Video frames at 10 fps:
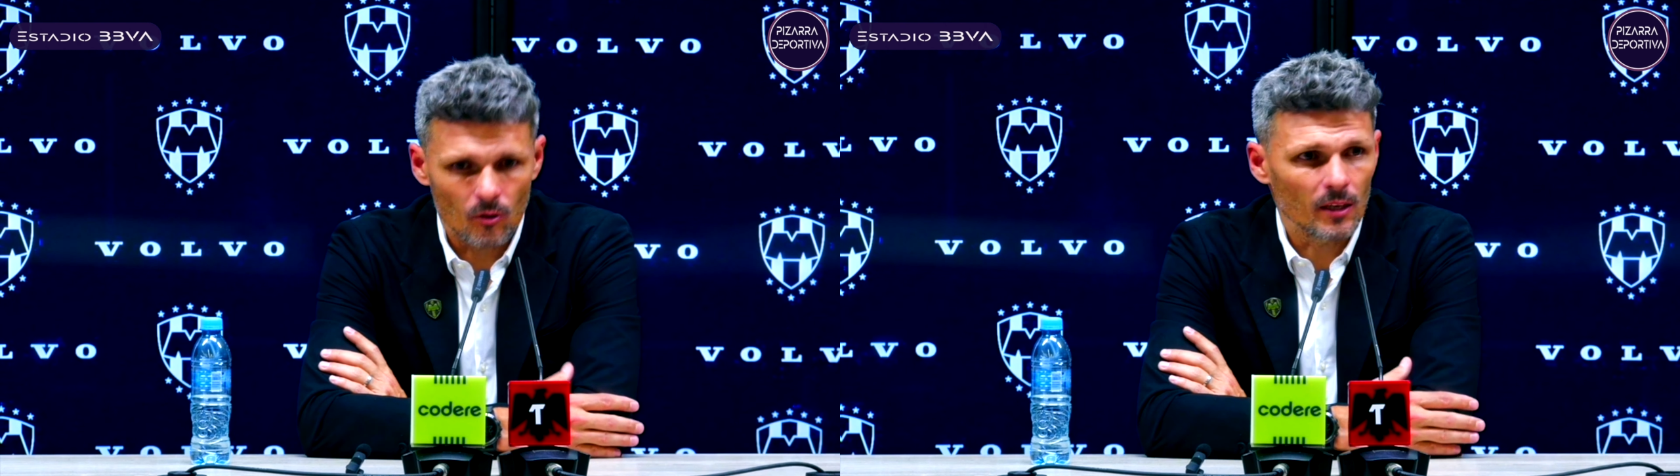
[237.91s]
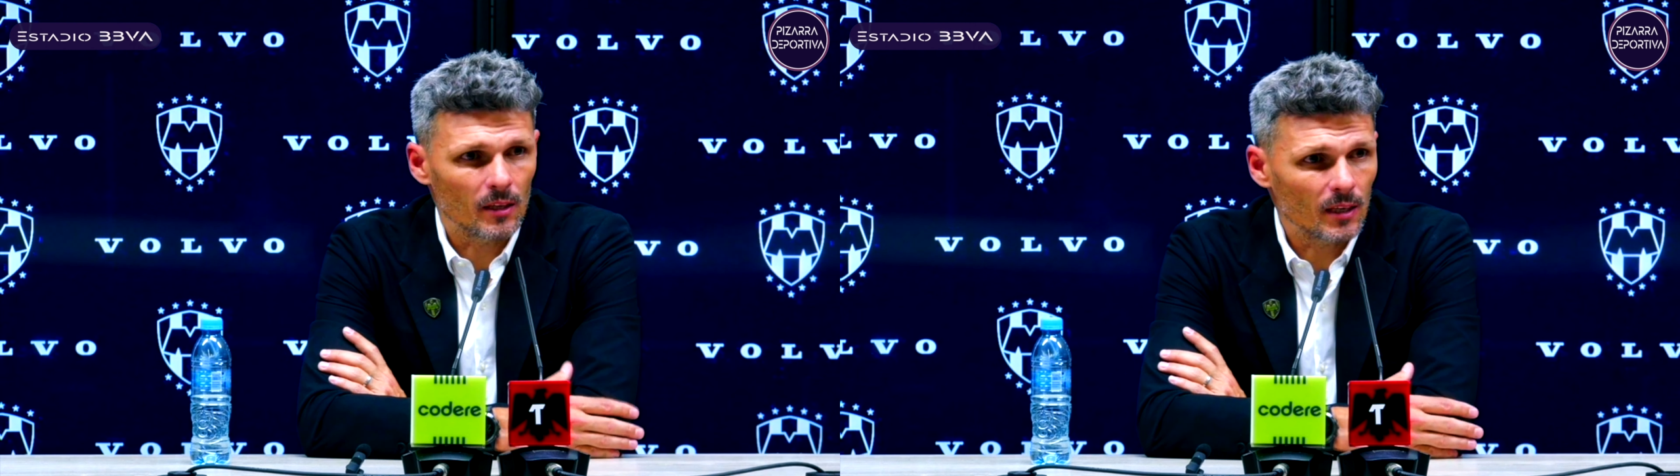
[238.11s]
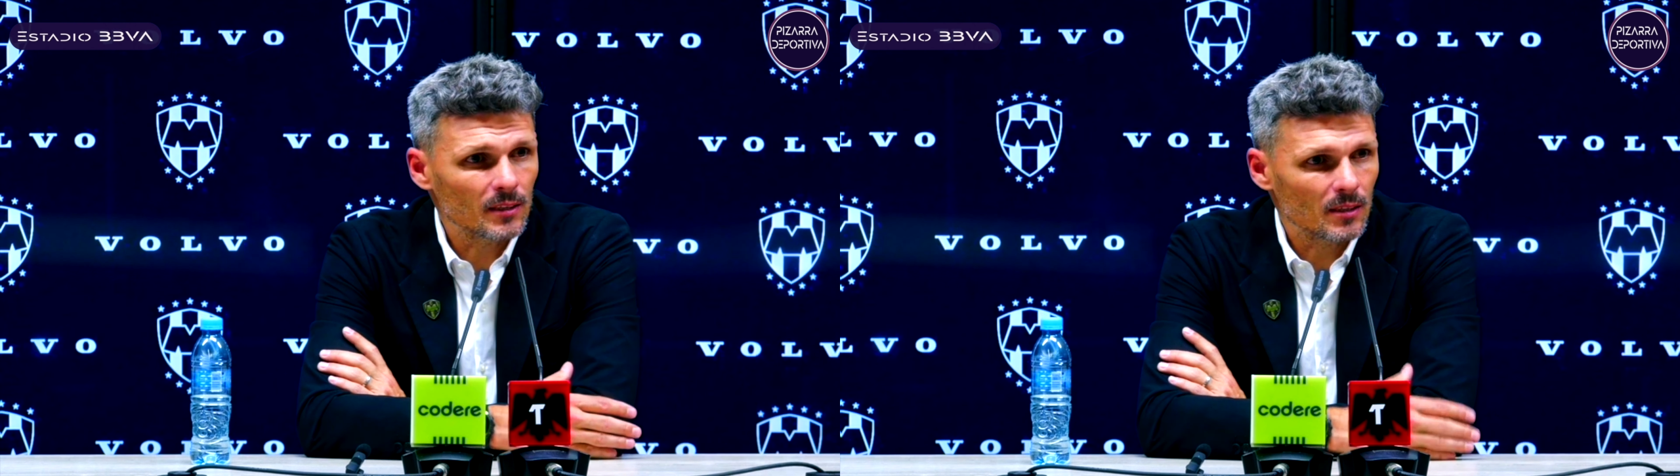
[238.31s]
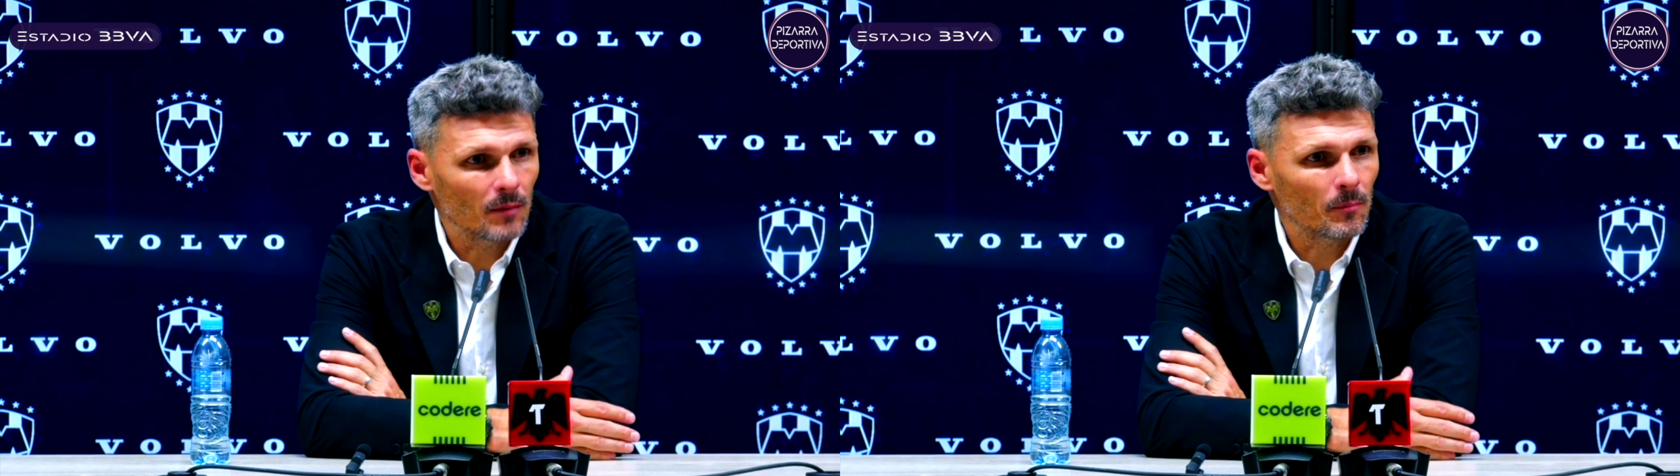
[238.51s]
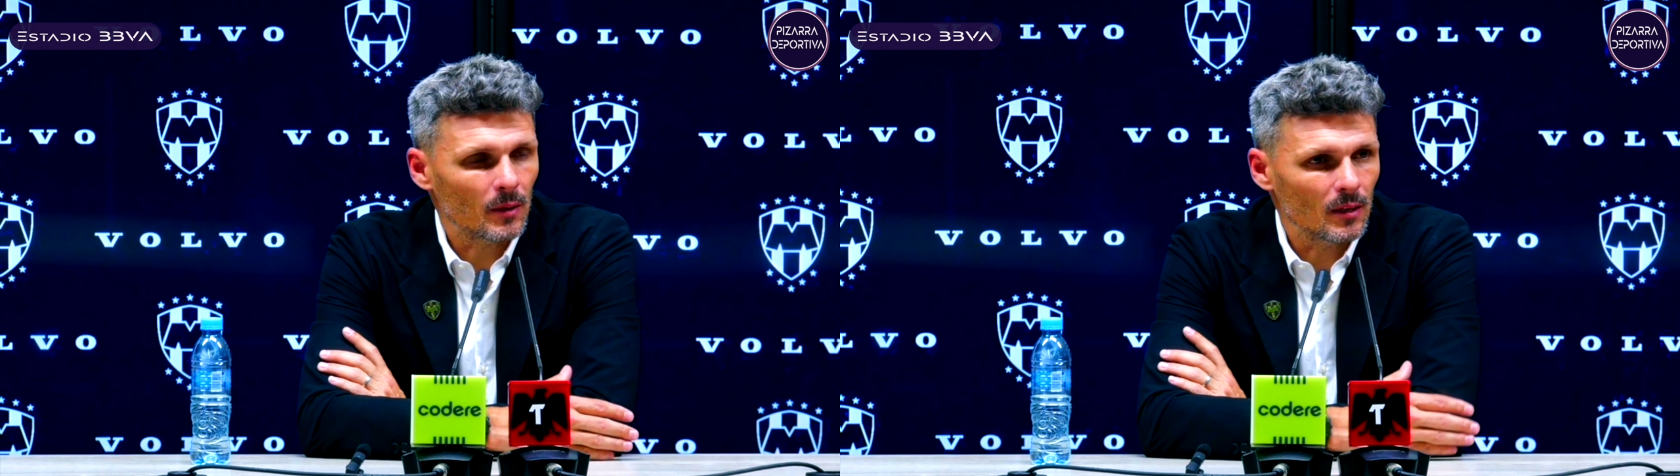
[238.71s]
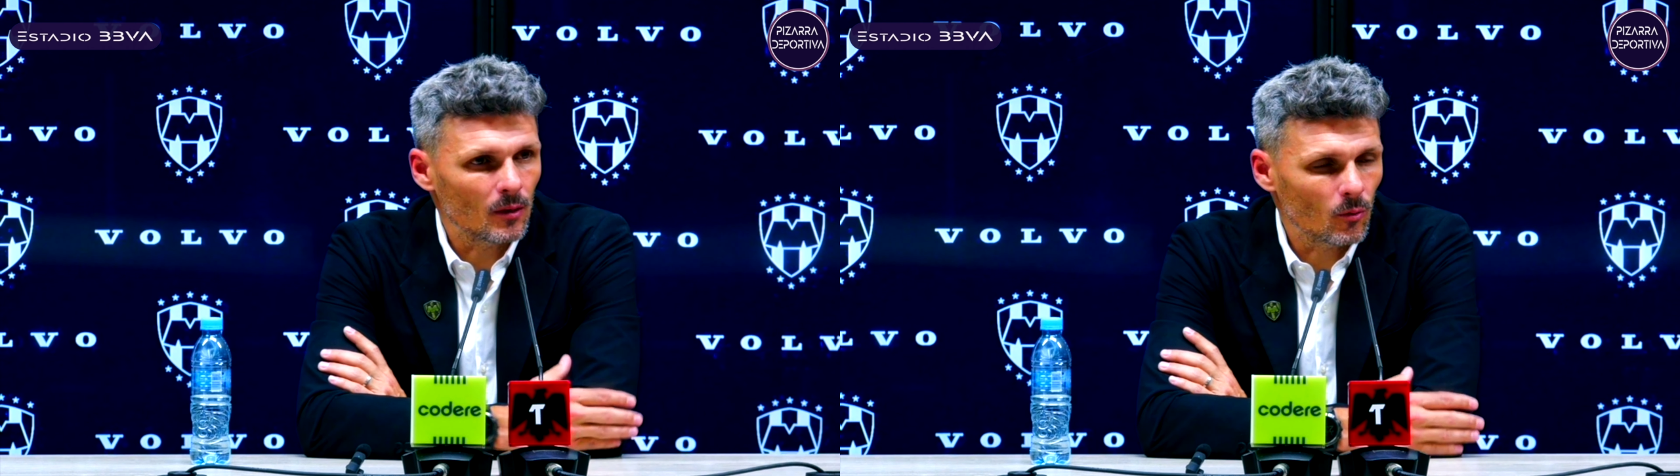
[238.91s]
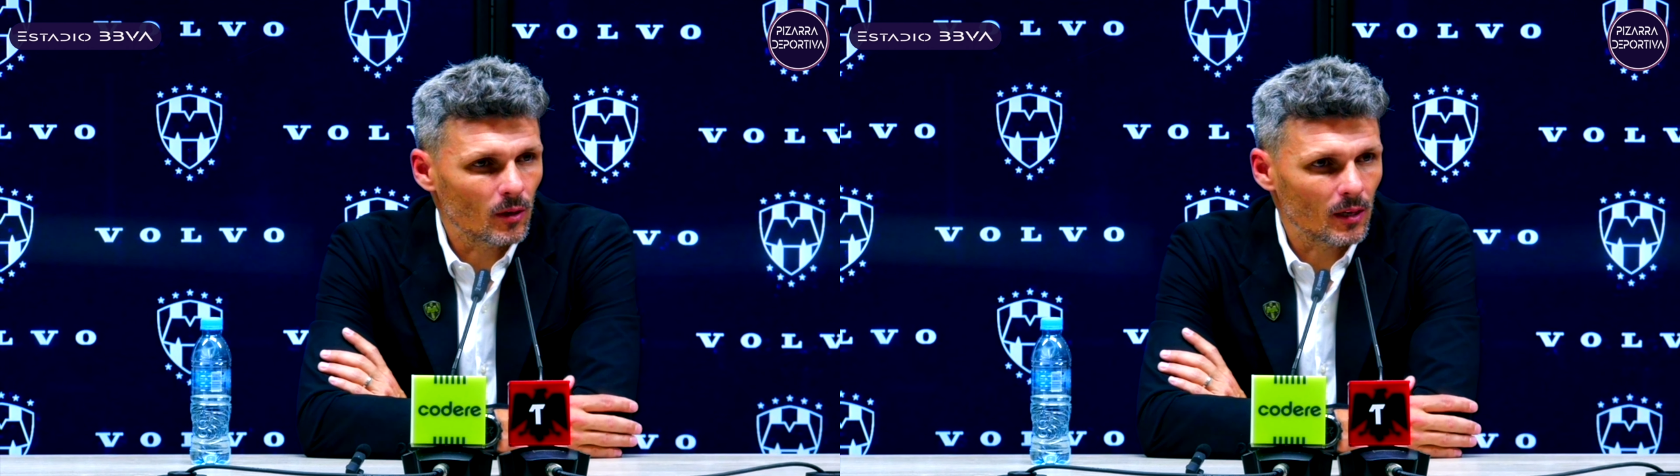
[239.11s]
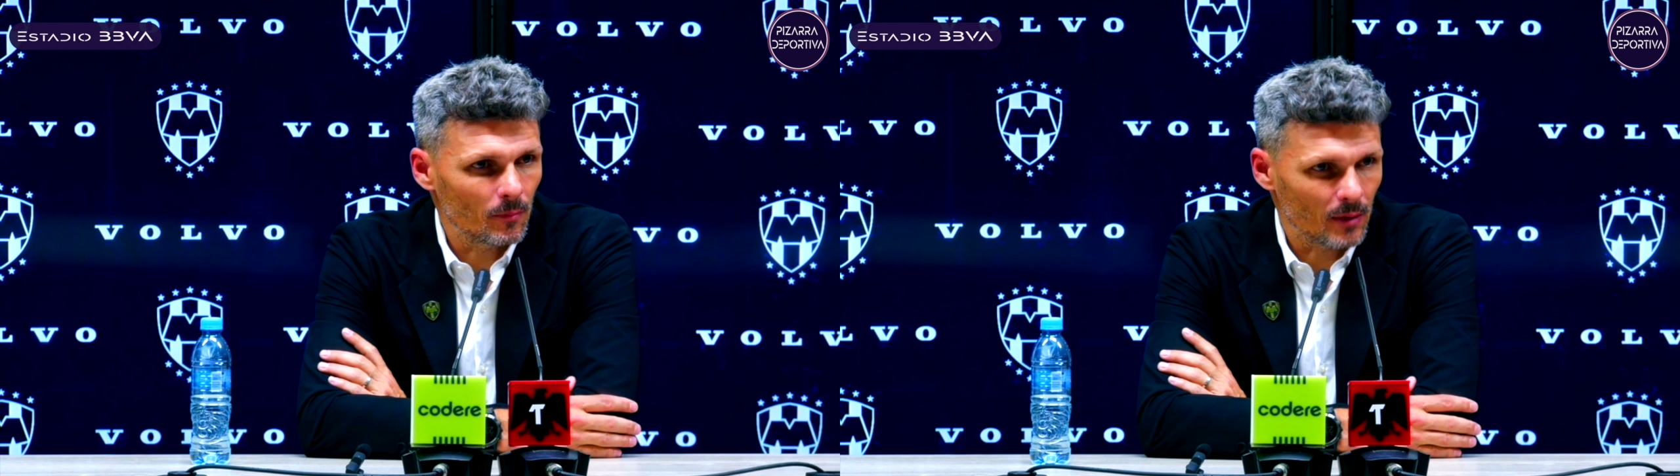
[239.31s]
con la idea siempre de ir a
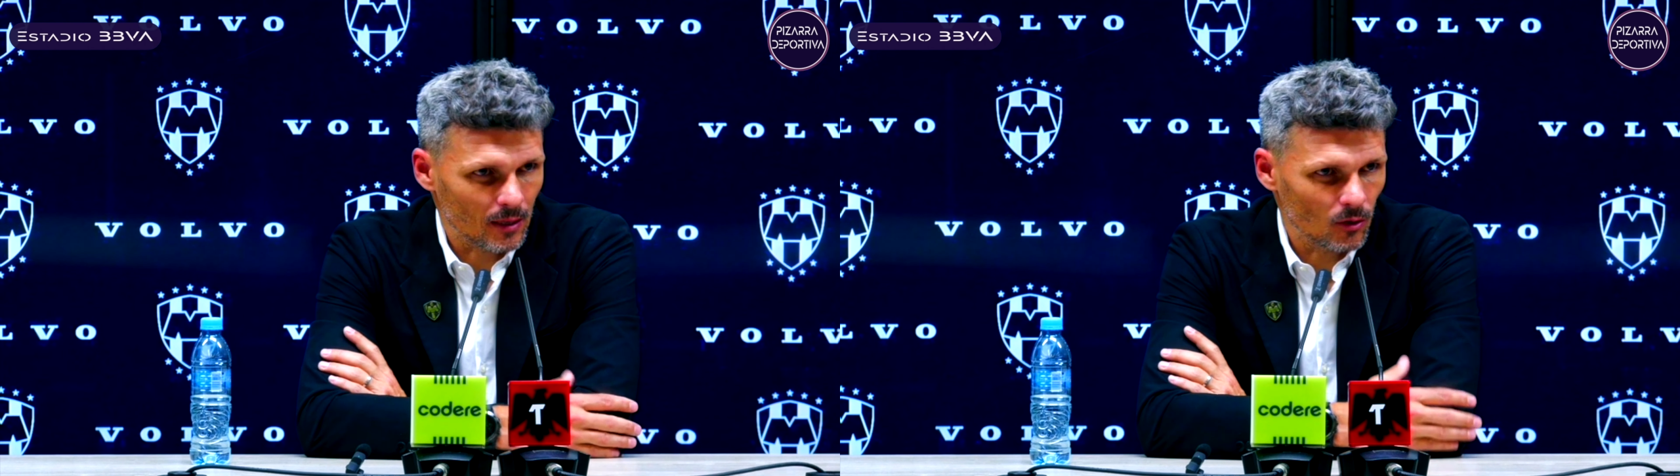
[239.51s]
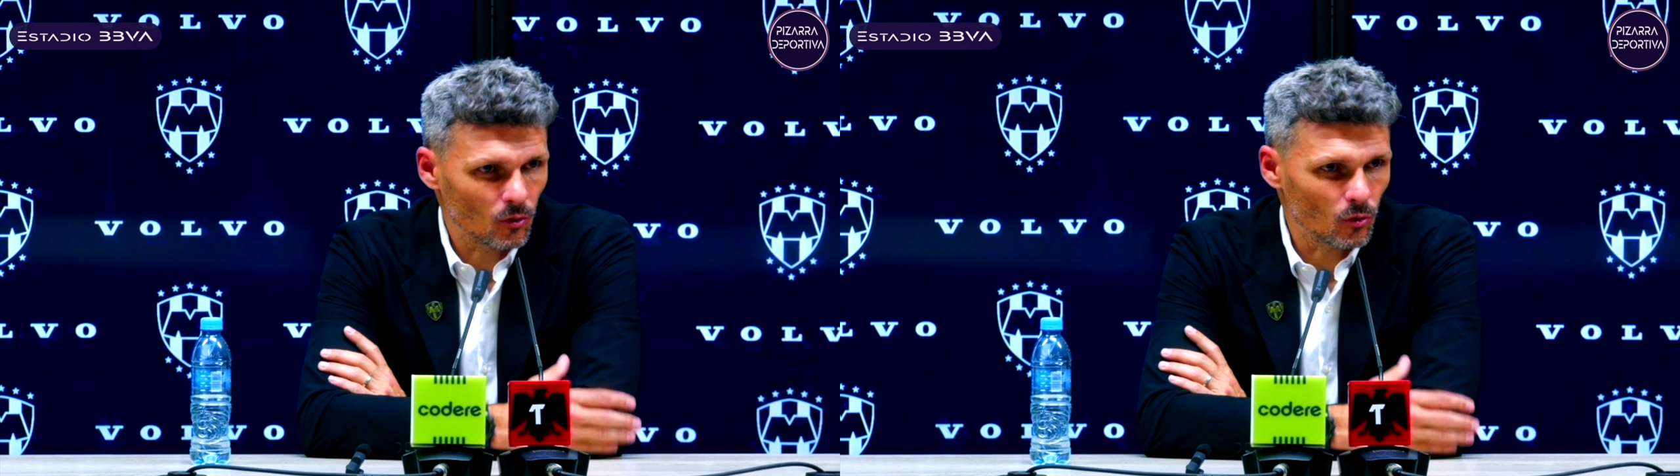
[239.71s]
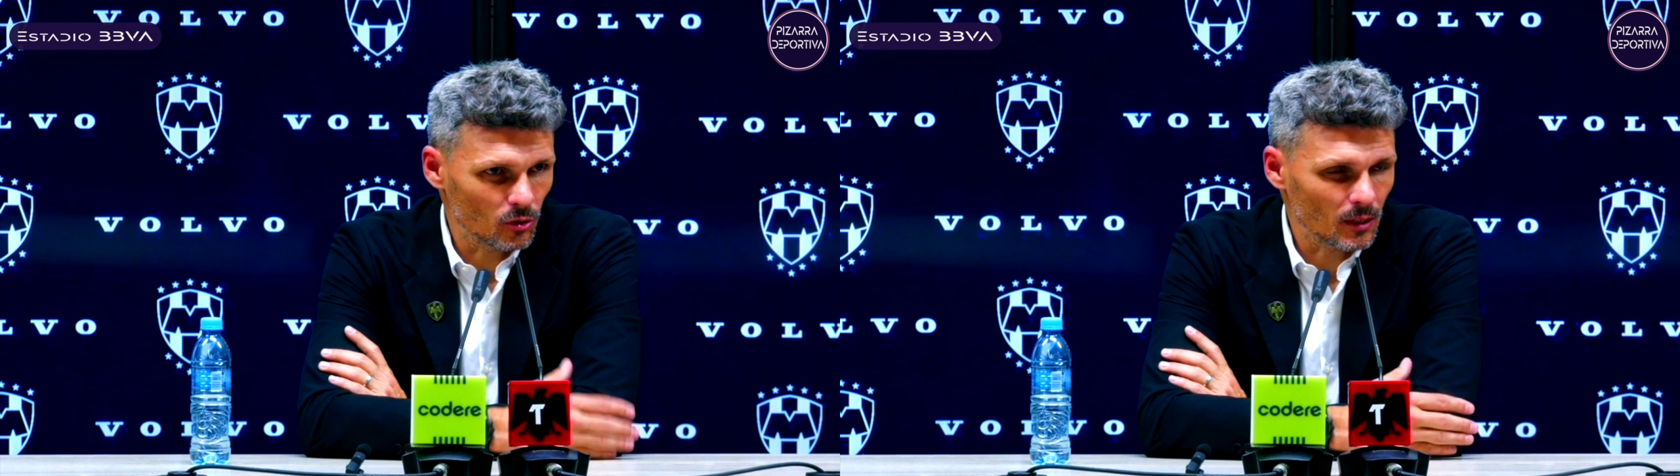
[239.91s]
buscar el marcador o